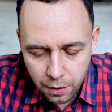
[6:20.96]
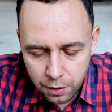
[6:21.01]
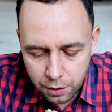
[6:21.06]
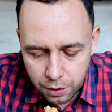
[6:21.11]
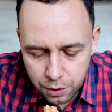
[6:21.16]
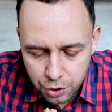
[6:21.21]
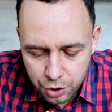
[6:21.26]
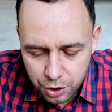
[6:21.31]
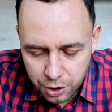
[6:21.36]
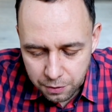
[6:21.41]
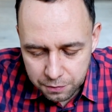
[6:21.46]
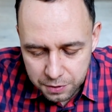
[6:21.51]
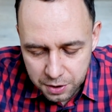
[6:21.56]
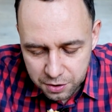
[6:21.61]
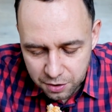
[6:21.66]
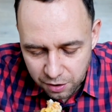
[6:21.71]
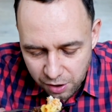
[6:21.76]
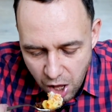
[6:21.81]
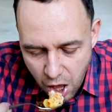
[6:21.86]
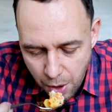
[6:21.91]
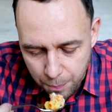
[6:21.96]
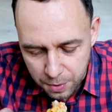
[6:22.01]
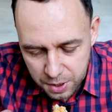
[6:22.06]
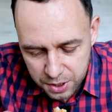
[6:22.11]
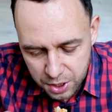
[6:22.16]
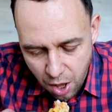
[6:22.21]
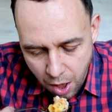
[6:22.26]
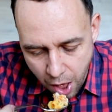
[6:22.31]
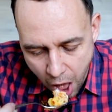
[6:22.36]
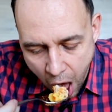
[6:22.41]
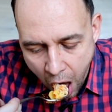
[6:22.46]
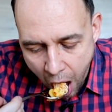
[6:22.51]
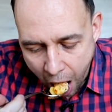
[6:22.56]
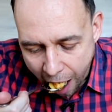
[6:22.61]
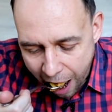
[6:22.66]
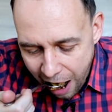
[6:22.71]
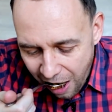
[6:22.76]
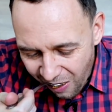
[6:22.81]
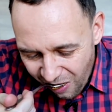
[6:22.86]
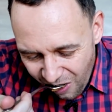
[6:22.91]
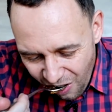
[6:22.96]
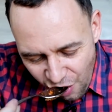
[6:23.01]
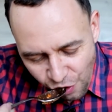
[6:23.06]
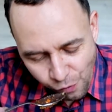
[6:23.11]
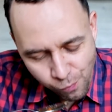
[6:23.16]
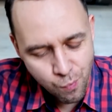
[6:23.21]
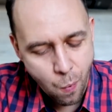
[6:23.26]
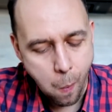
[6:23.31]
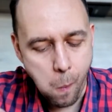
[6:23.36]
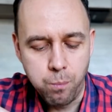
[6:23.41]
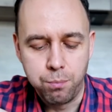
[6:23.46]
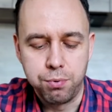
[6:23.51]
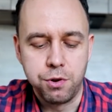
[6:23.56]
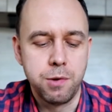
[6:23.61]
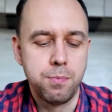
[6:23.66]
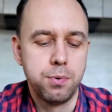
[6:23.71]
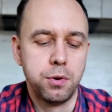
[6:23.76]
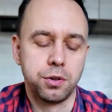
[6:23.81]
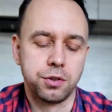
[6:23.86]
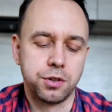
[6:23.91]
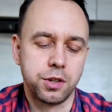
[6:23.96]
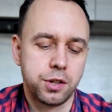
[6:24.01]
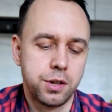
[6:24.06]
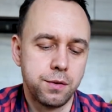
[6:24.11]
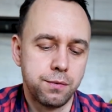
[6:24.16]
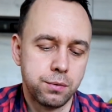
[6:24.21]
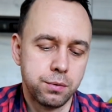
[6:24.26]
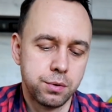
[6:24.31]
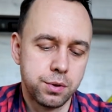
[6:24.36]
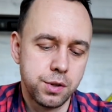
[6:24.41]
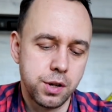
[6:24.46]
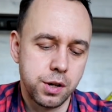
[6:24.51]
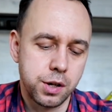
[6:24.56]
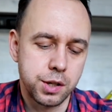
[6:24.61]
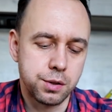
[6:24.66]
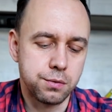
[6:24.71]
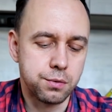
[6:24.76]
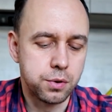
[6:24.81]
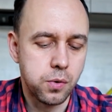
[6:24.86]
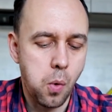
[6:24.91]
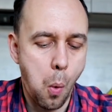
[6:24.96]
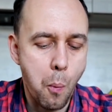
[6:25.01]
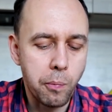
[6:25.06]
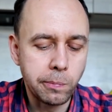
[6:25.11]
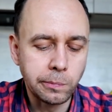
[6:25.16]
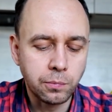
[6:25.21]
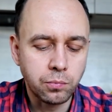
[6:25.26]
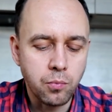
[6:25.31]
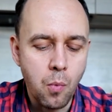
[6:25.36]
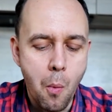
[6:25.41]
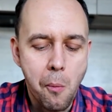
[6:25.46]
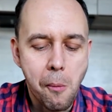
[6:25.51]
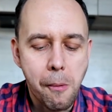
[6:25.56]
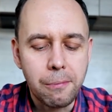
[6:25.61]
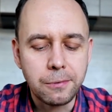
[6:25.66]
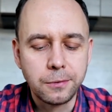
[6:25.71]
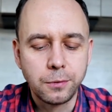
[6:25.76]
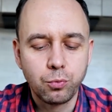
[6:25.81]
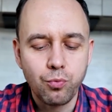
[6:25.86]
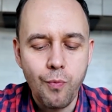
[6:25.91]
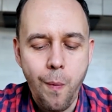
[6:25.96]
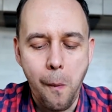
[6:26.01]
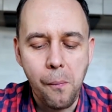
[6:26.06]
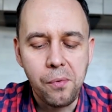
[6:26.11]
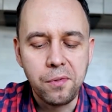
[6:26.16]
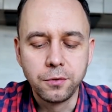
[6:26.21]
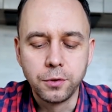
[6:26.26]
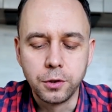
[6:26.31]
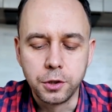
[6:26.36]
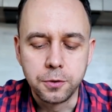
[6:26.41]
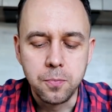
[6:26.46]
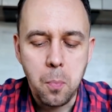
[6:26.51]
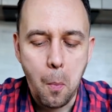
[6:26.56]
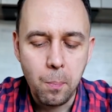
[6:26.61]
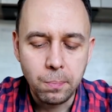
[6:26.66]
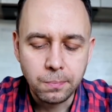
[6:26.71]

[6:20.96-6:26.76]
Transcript: яички там все дела, мясо. Перепелки такие вкусные оказываются. Вот.